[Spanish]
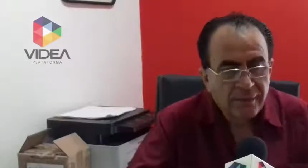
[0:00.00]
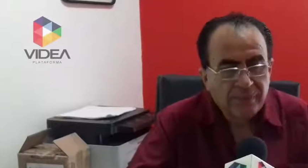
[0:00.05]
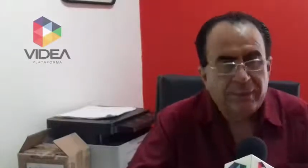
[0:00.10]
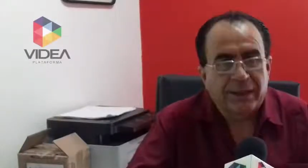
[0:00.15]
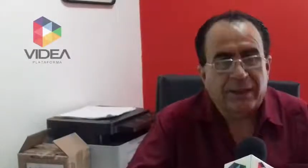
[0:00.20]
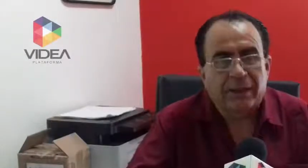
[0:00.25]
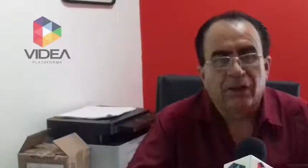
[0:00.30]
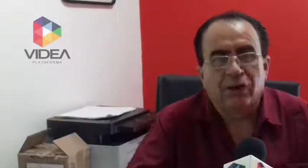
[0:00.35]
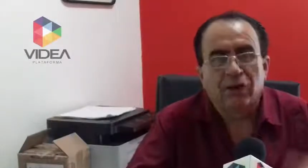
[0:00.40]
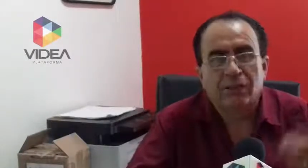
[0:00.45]

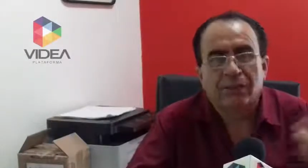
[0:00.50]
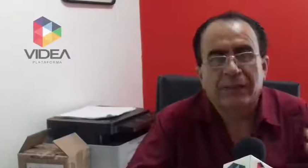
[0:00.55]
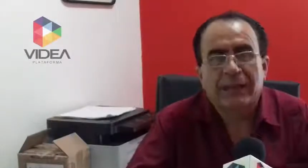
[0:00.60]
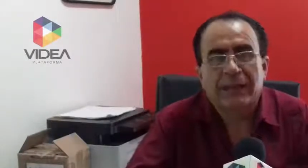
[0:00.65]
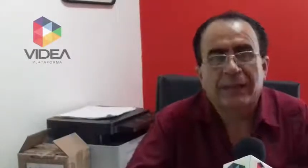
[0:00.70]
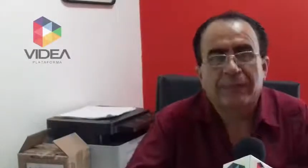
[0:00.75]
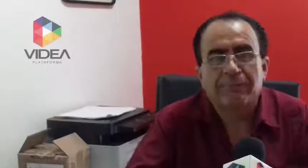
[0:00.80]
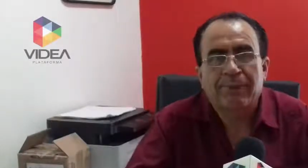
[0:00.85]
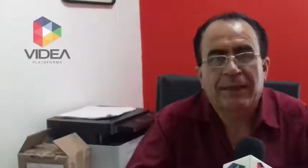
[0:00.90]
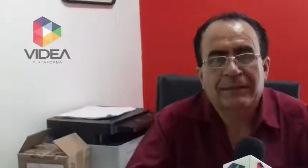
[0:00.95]
Pero luego
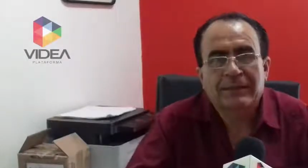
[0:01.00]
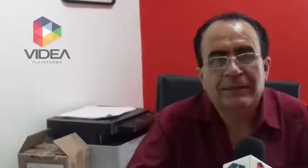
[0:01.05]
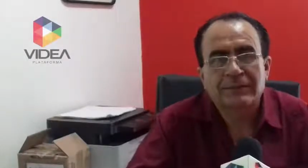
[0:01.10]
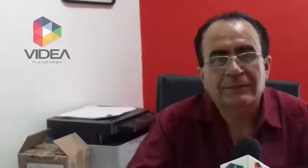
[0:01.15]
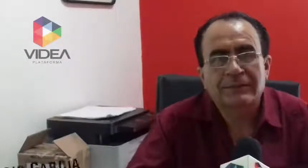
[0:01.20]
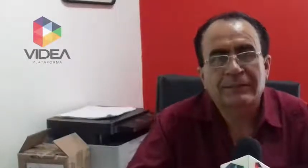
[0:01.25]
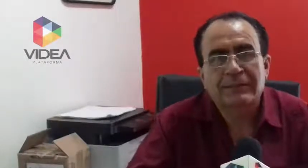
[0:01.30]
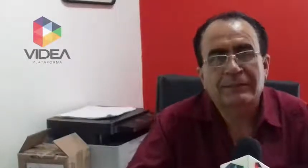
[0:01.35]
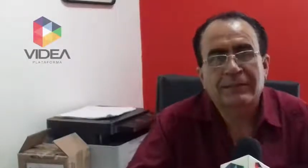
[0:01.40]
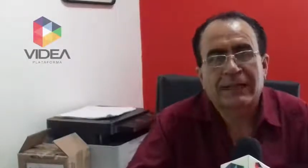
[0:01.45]
vienen
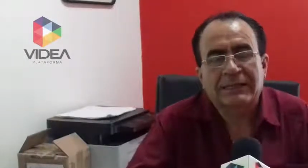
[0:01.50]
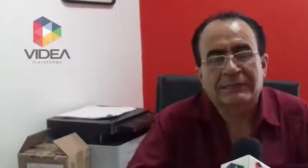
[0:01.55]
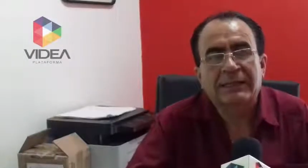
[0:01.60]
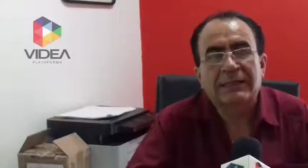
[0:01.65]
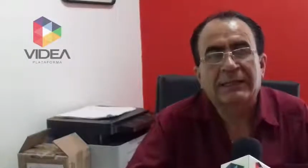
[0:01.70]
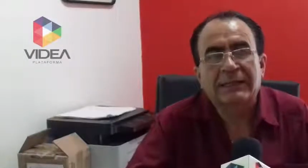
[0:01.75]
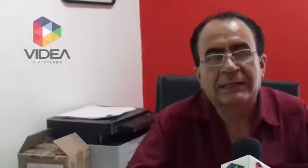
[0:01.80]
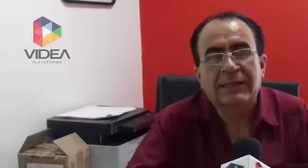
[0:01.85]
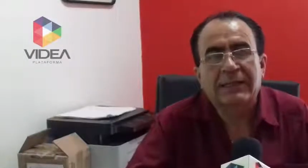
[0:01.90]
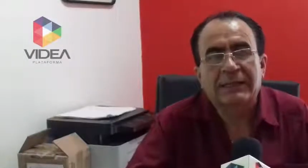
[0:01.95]
partidos
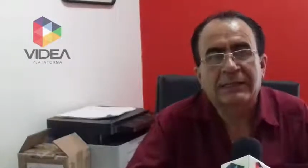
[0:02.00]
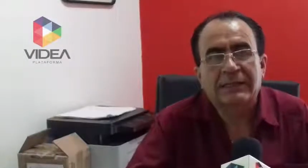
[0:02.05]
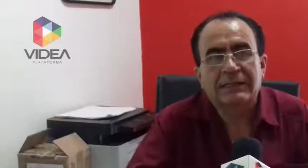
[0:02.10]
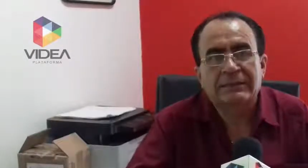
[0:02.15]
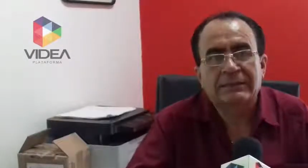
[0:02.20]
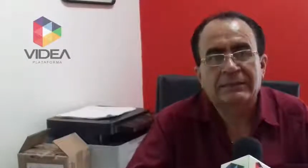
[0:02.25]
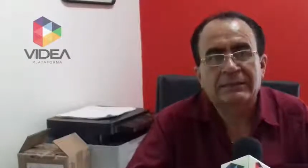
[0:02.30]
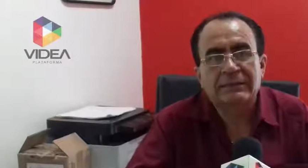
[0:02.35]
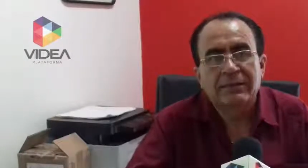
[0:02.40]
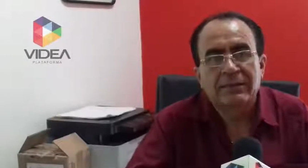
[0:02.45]

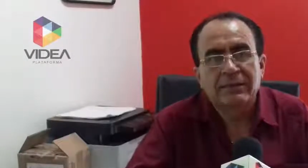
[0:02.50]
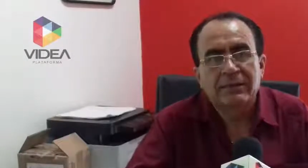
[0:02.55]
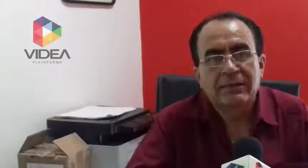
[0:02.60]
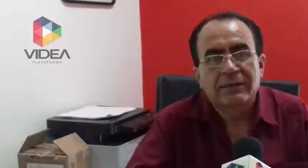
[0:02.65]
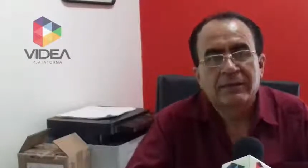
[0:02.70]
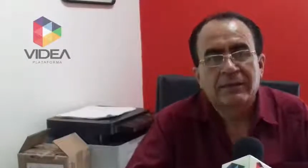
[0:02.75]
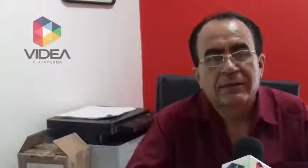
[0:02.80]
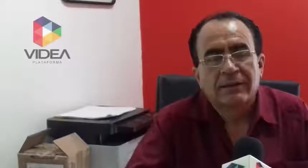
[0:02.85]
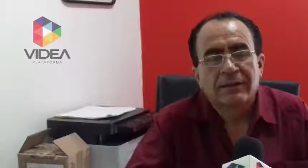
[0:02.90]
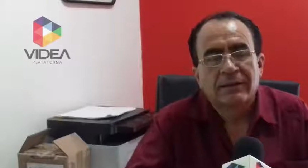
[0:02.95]
trascendentes.
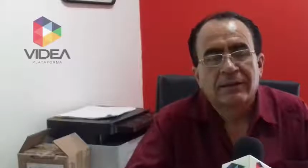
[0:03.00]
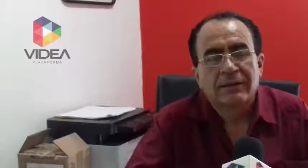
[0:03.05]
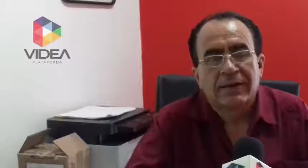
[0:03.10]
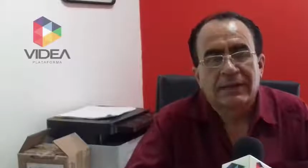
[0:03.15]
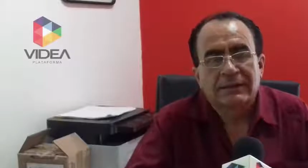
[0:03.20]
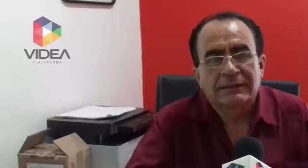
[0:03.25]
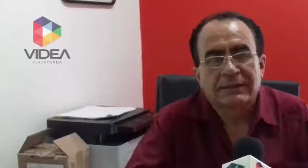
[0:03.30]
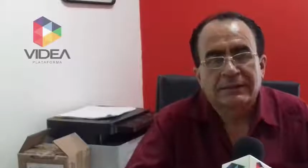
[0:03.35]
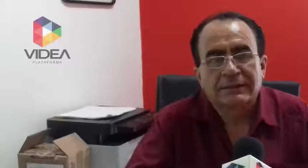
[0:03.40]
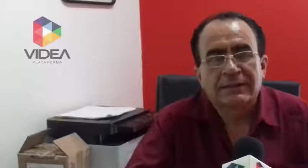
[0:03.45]

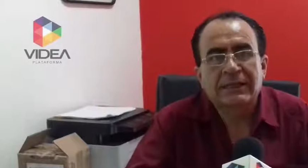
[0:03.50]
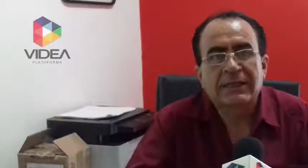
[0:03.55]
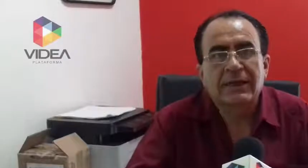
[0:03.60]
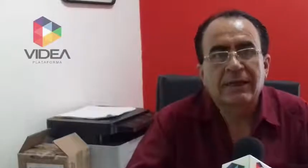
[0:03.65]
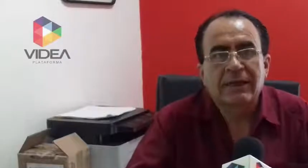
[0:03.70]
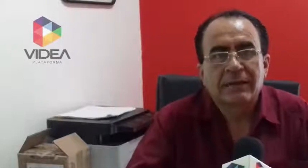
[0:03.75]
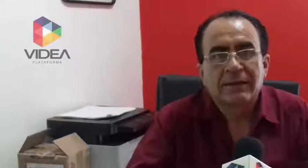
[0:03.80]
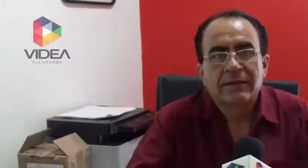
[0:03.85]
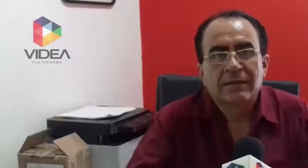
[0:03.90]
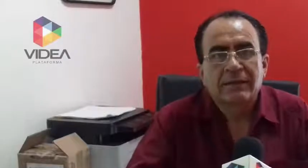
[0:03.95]
Es
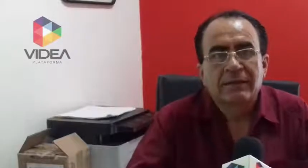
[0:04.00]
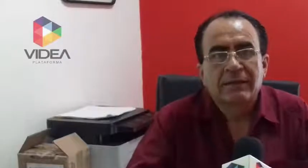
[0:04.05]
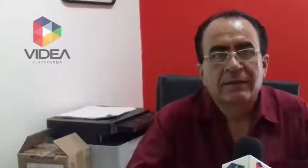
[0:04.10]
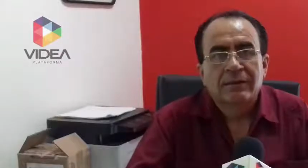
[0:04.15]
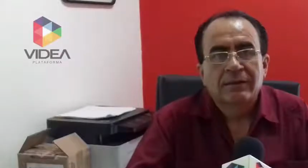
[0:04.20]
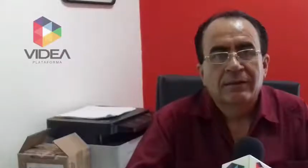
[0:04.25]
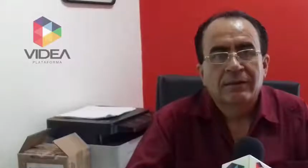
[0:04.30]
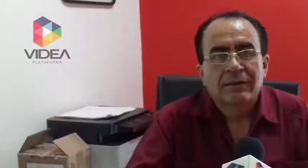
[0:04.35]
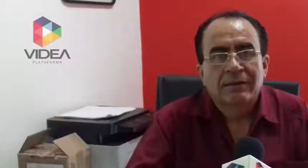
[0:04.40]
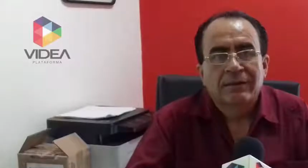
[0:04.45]
decir,
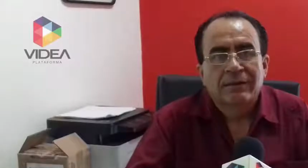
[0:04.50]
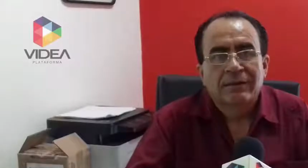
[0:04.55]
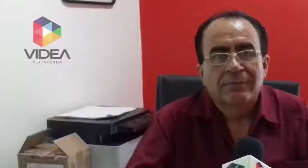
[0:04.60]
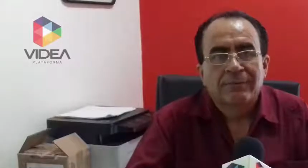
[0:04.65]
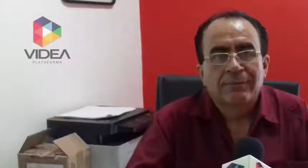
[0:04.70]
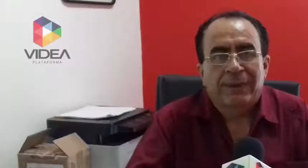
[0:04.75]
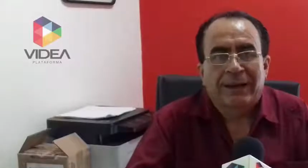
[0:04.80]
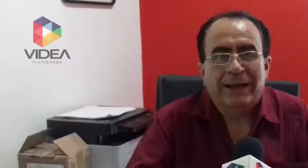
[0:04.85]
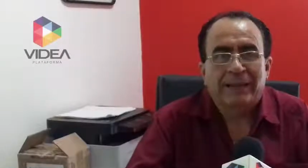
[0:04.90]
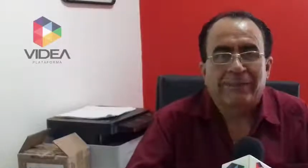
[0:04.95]

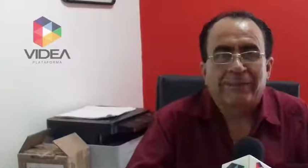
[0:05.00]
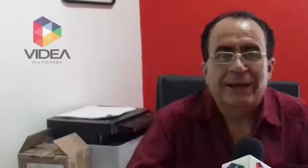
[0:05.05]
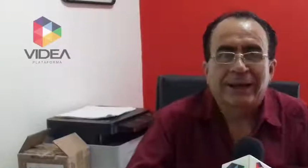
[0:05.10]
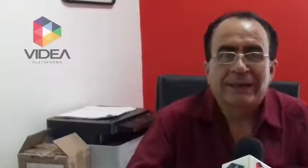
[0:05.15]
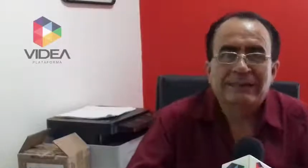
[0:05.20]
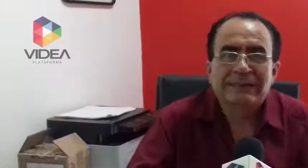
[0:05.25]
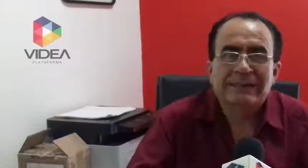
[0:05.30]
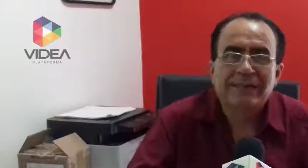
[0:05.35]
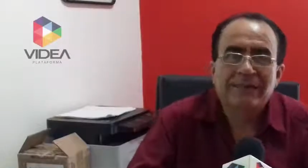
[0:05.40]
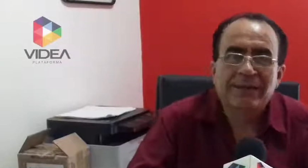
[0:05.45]
Panamá
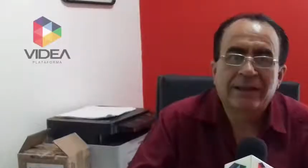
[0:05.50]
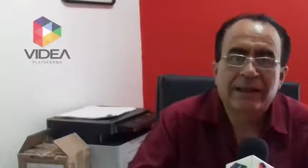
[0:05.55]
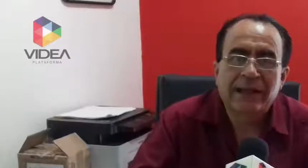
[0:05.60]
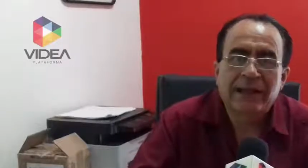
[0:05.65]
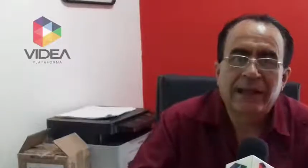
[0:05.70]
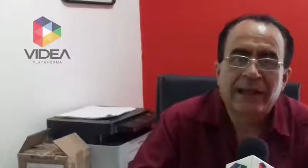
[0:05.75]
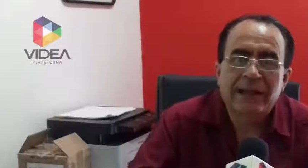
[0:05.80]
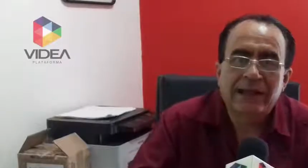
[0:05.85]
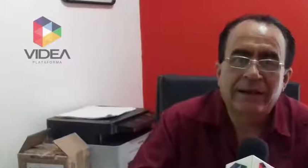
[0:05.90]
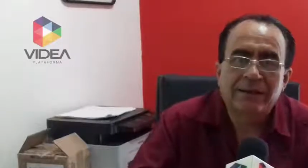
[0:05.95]

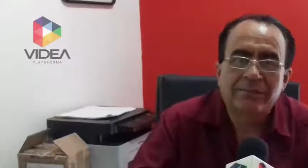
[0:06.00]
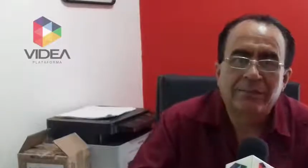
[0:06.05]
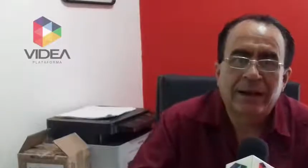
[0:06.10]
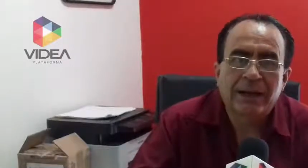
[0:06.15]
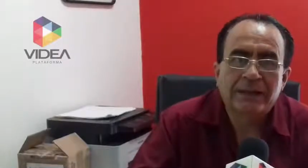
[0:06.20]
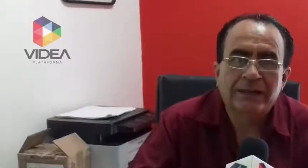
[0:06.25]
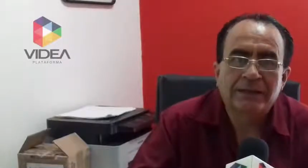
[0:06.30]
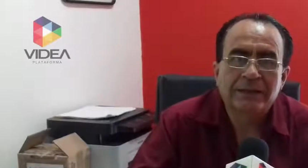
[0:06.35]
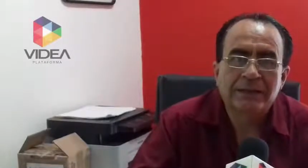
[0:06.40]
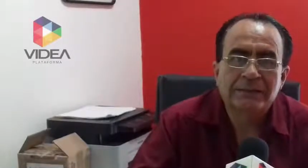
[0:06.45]
recibirá el
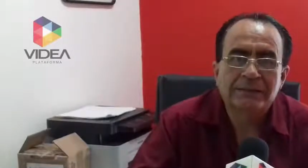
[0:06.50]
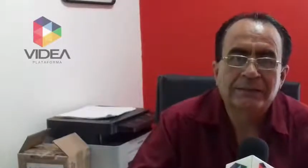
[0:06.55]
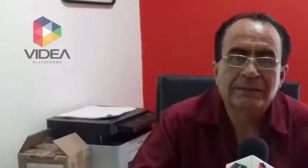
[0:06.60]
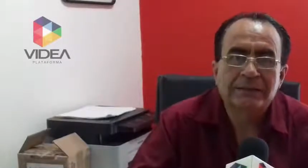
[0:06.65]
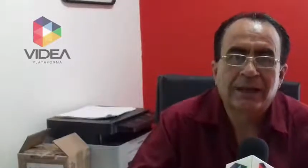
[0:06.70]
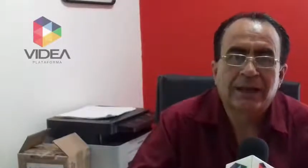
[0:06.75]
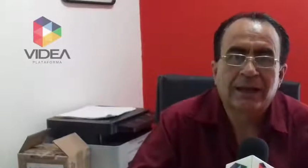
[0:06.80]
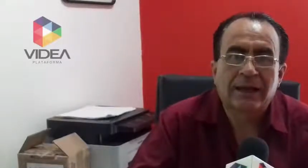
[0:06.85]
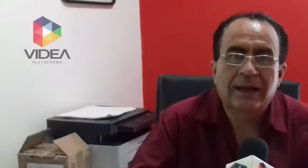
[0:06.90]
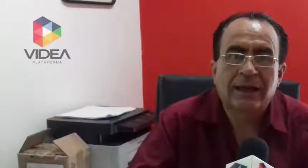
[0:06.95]

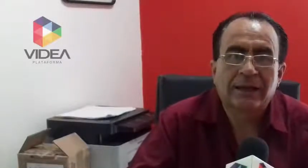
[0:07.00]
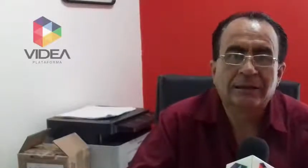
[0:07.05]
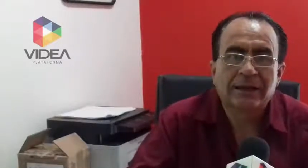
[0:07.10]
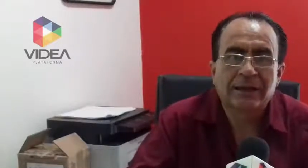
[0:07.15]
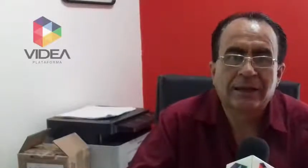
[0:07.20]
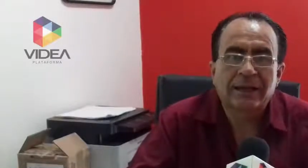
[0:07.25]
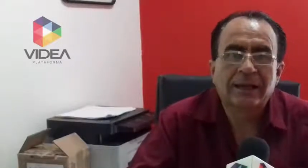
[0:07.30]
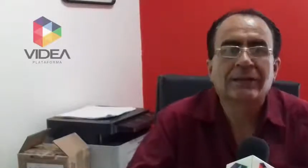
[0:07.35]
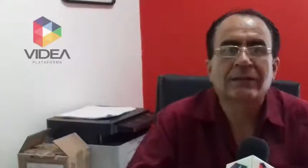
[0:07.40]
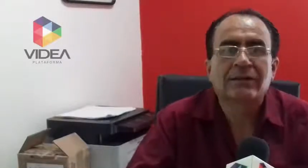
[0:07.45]
martes a
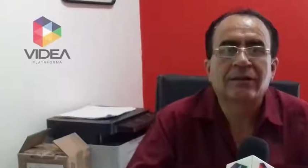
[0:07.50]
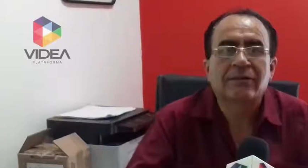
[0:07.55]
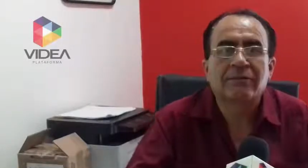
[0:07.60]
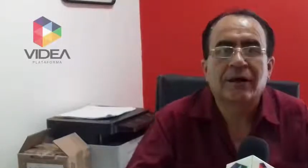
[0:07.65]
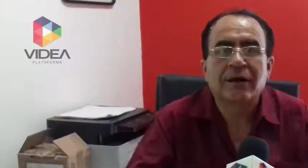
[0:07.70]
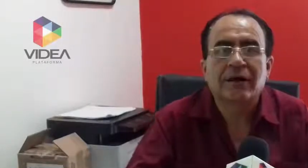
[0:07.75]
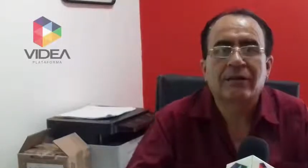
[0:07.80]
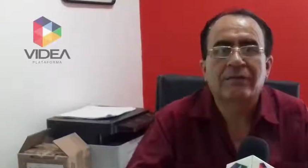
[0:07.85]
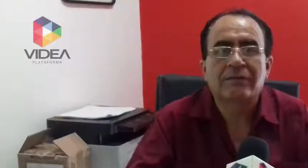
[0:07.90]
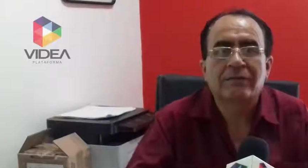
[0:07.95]
Trinidad y
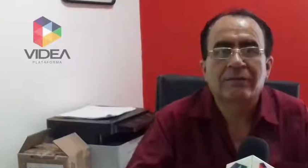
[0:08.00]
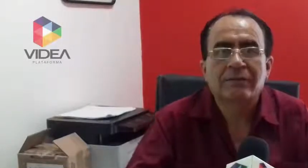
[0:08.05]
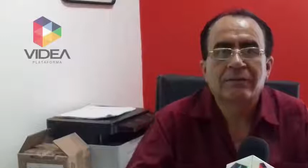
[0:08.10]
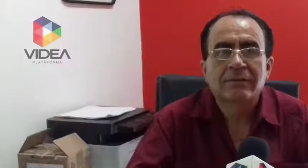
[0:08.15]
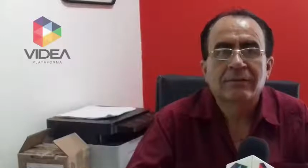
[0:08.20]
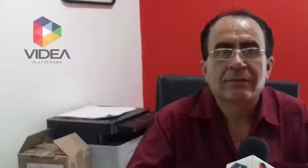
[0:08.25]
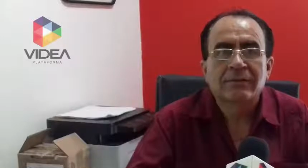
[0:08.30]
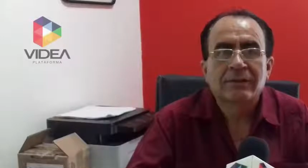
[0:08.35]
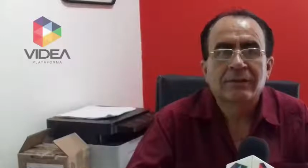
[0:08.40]
Tobago